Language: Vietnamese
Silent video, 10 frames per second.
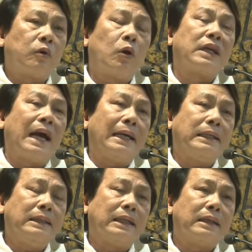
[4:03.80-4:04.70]
con cái
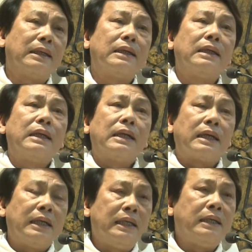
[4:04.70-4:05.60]

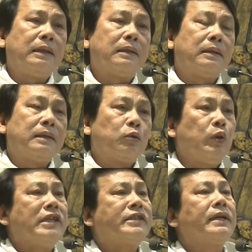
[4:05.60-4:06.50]
khi
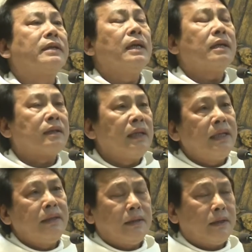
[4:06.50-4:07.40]
tuyên xưng đức
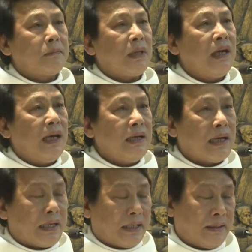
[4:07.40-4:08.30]
tin trong thánh lễ
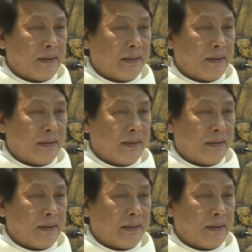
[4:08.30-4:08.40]
này